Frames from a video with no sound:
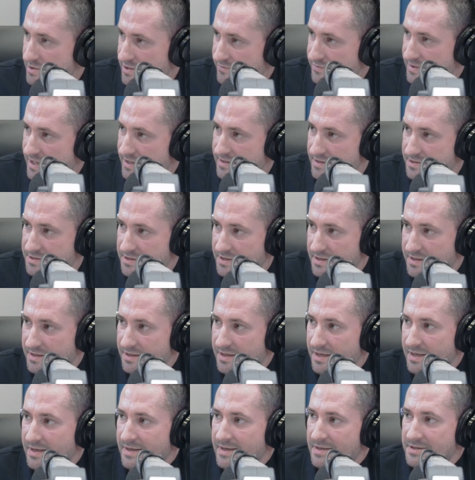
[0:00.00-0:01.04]
wtedy,
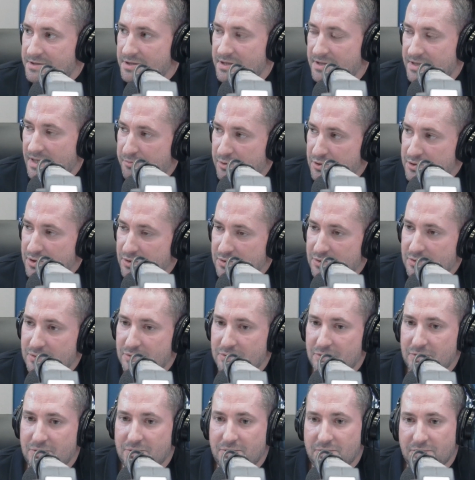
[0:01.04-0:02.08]
czyli, czyli na
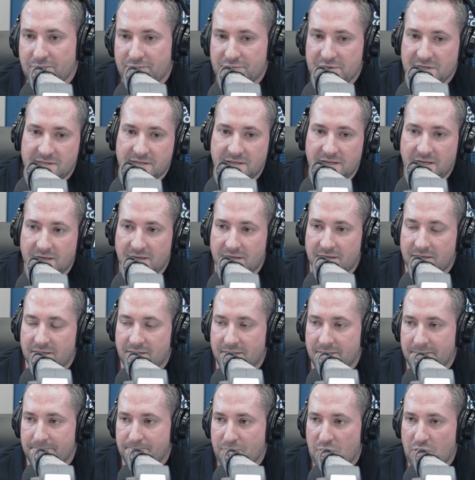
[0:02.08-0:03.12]
początku wszystkie
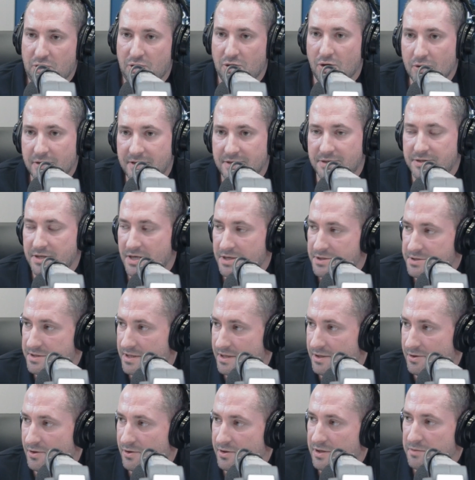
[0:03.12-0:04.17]
kroki,
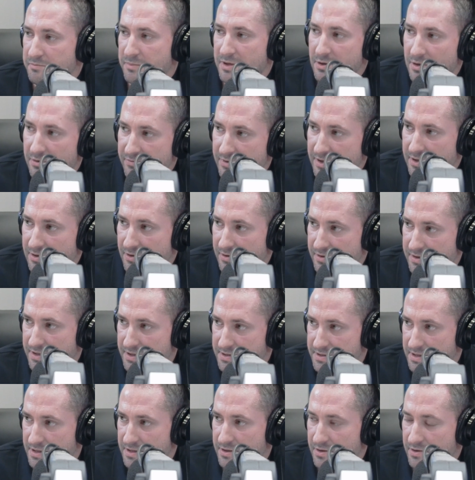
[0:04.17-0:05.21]
ciężkie kroki, milowe kroki,
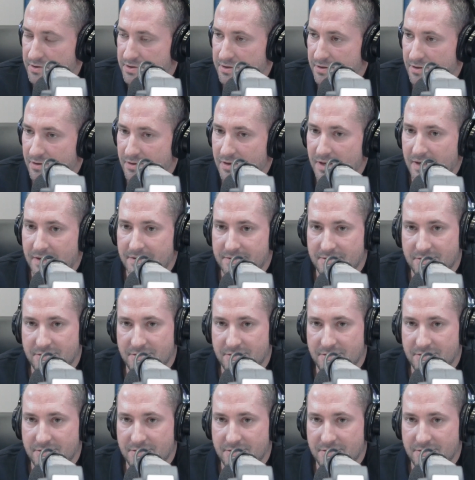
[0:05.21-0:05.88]
jeżeli chodzi o, no